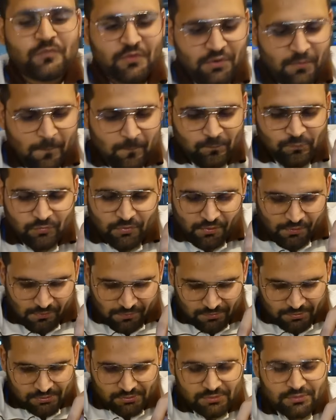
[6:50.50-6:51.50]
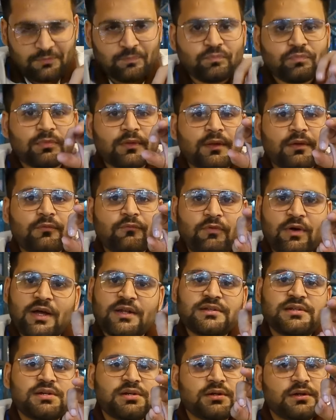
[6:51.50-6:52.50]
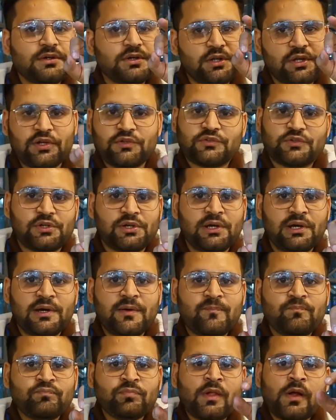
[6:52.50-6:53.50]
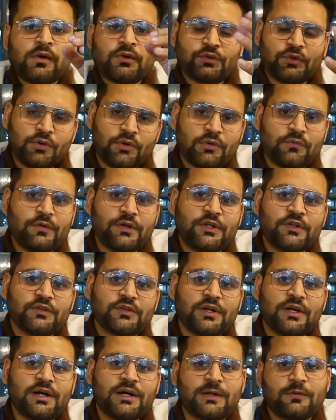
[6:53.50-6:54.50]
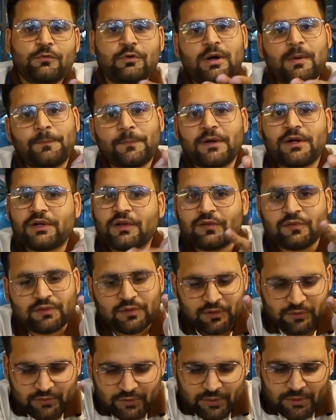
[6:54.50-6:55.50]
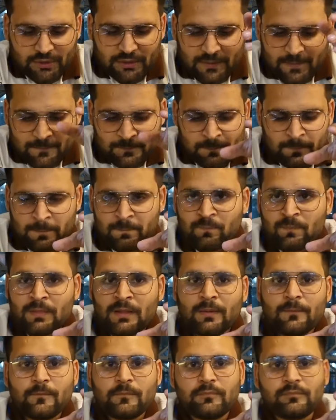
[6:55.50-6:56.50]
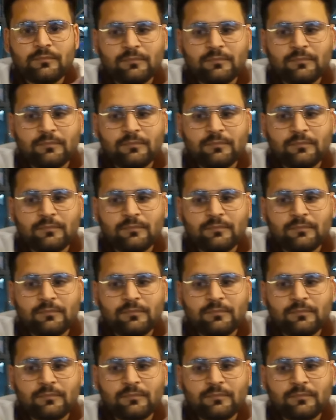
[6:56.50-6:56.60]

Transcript: हो गई थी कि दोगलापन किसको कहते हैं ये करता कि मैं खा रूँ मैं करता ये खा रूँ तो बाकी